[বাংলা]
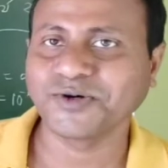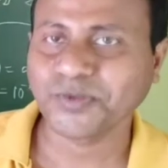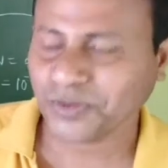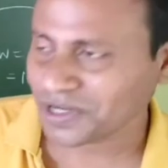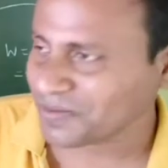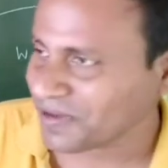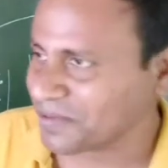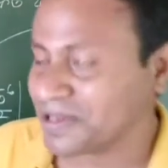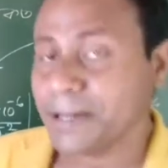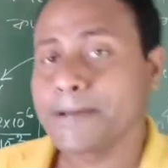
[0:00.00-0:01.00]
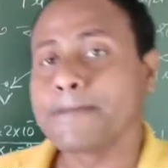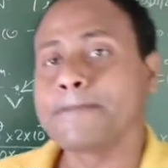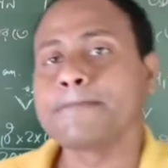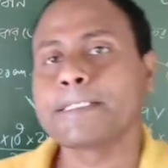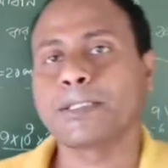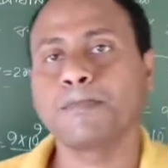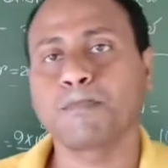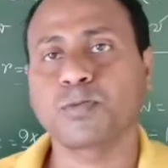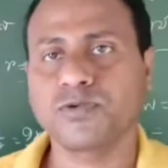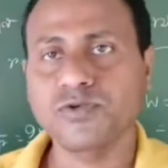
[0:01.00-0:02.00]
খুব উপকার পাবে হুম
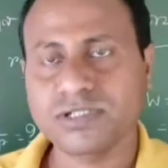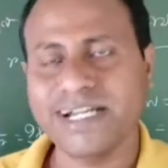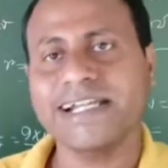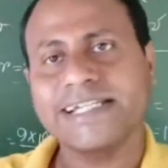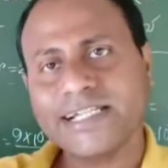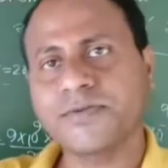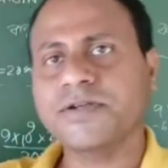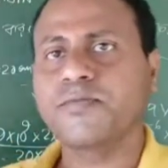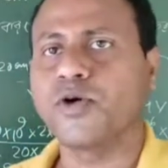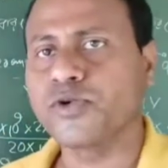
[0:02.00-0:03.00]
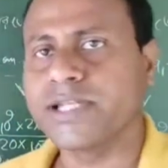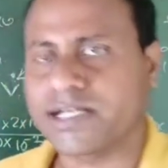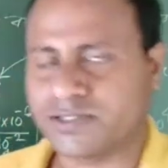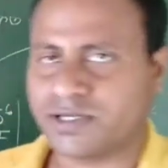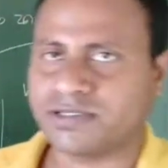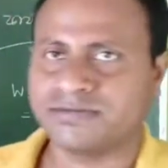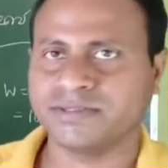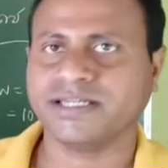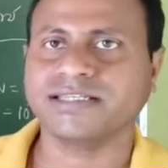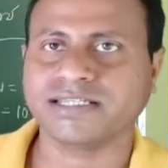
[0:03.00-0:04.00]
তো টার্গেটটাকে সবসময় বড়ই রাখতে হয়
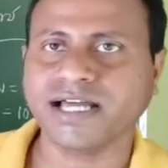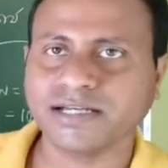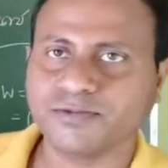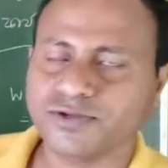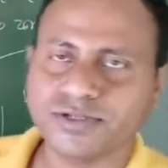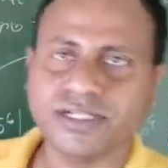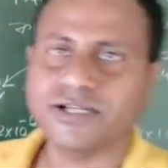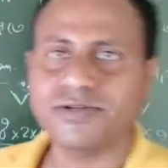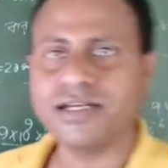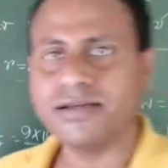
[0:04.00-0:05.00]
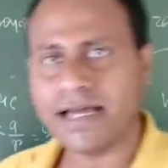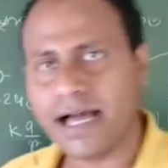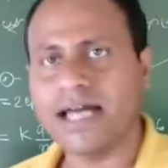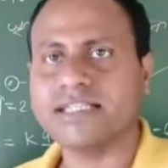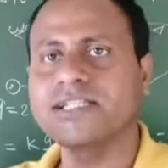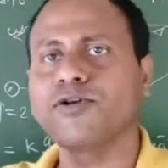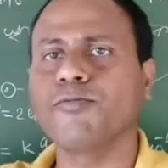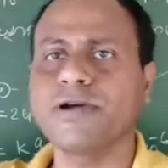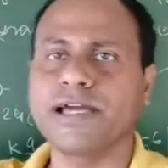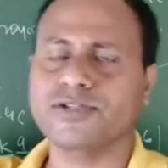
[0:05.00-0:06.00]
ঠিক আছে ষাট পঁয়ষট্টি রেখো না আশি
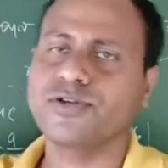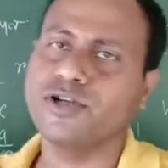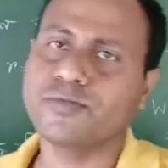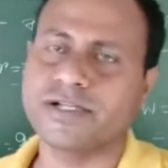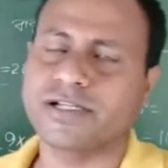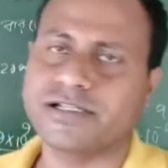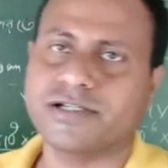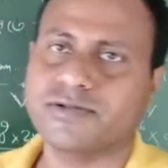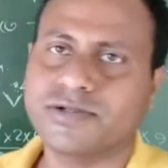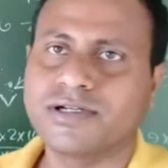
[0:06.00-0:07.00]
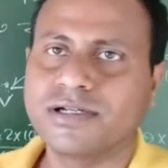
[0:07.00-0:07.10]
নব্বই একশো এরকম টার্গেট রাখো